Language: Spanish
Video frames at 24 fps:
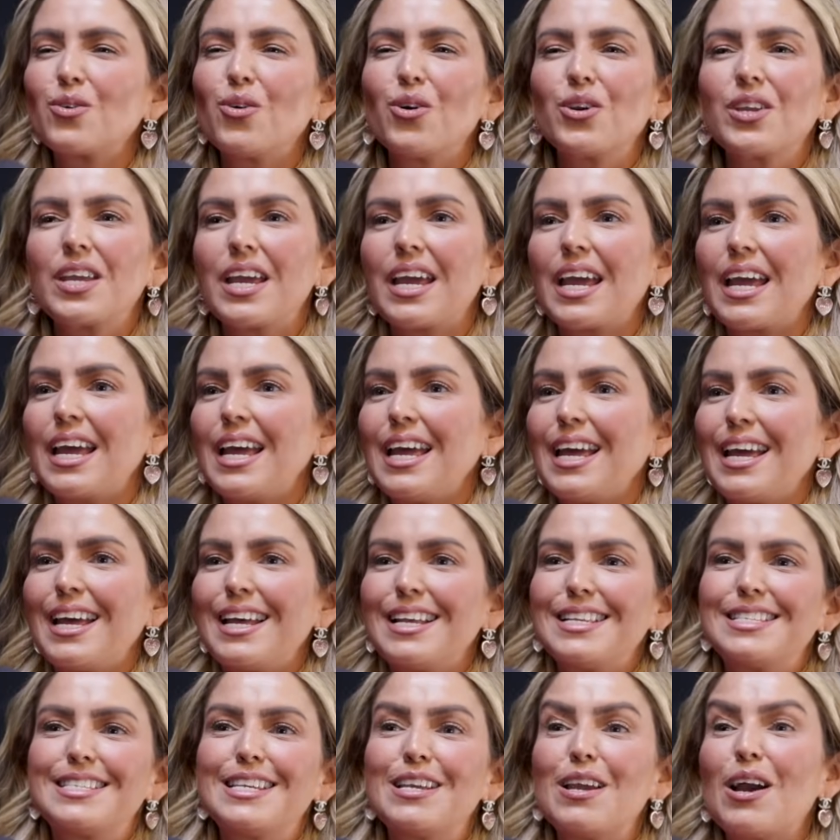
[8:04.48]
oye,
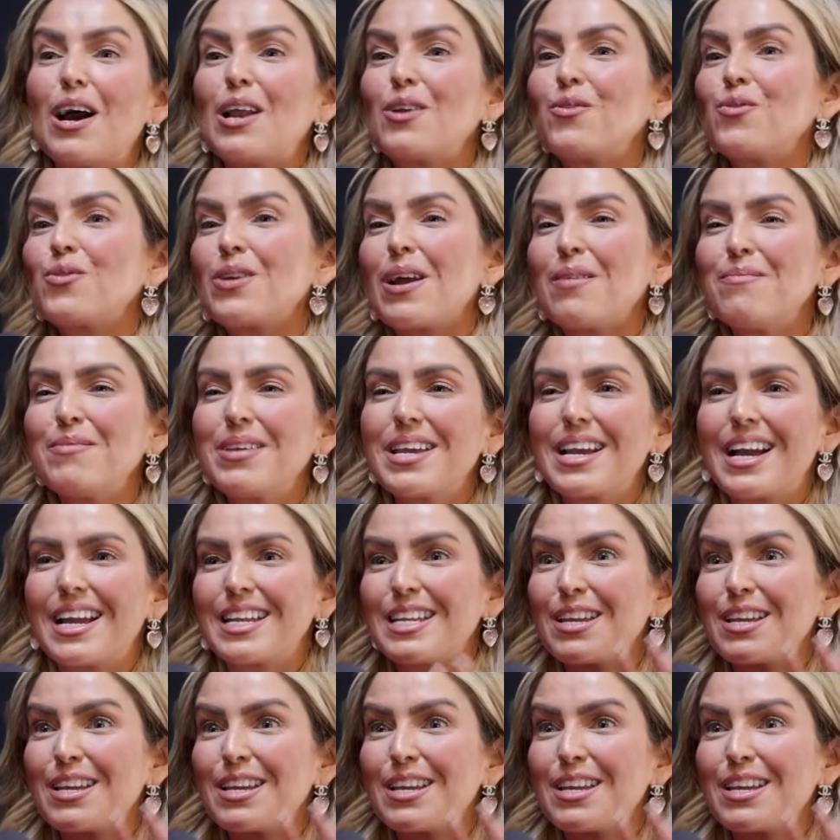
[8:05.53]
si alguna amiga